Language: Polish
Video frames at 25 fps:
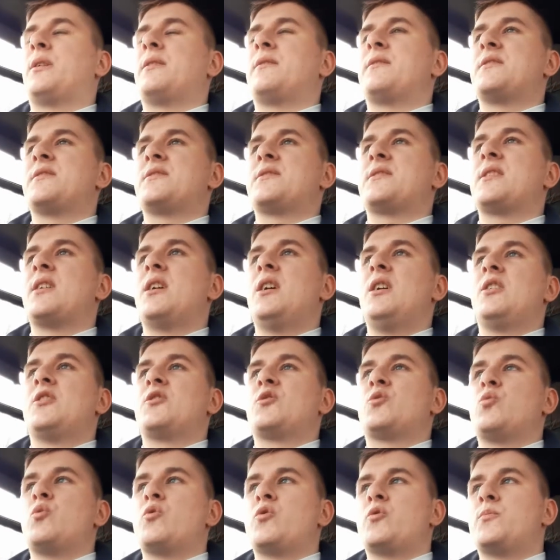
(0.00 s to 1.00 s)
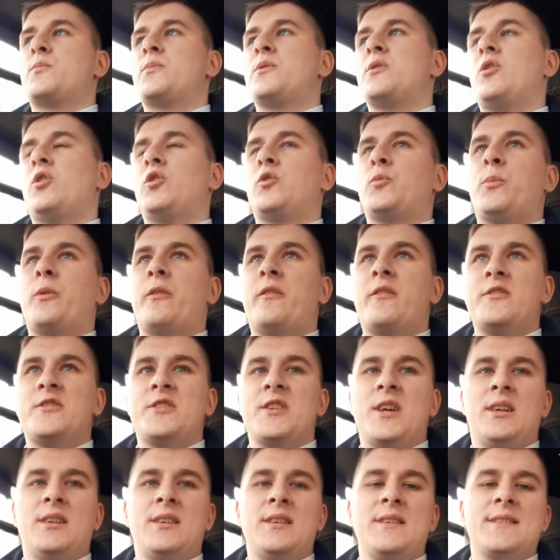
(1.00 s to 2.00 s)
a więc służby
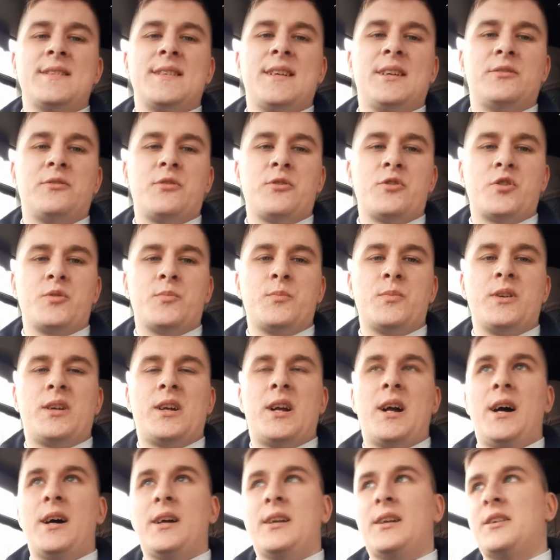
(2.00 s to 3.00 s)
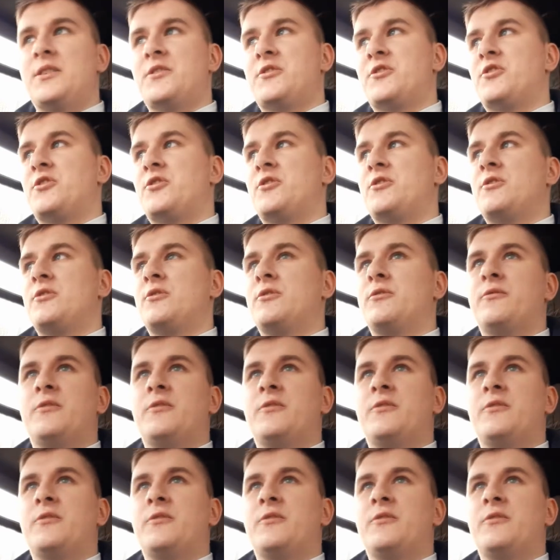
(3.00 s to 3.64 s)
odpowiedzialne za to, żeby karać,